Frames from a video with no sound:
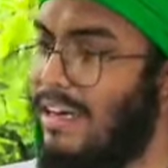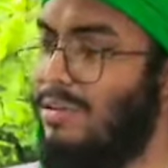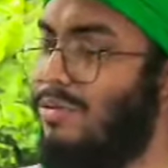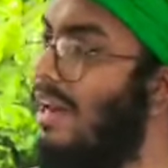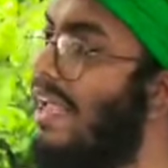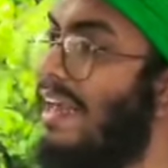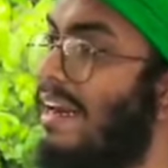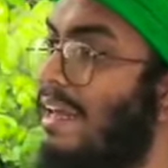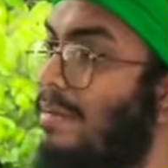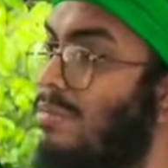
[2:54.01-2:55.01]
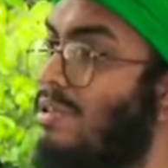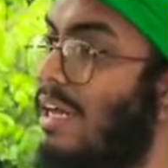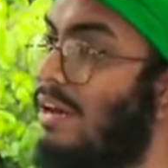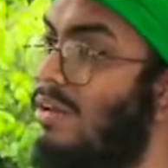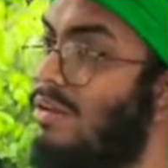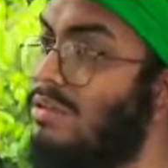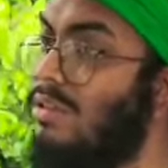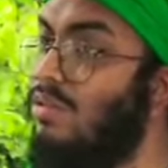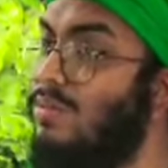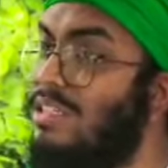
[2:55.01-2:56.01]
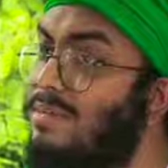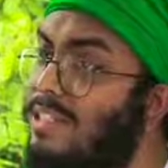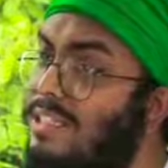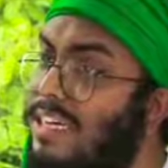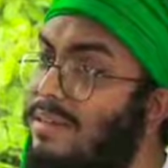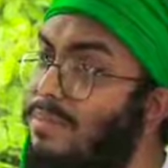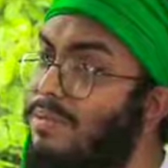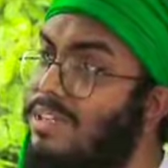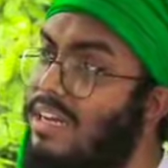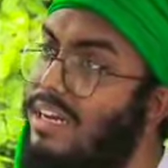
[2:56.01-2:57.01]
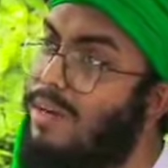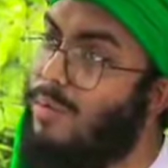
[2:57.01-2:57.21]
কিন্তু লেখেন নাই বোঝা গেল যে নবীজি বিশ টাকাত পড়তেন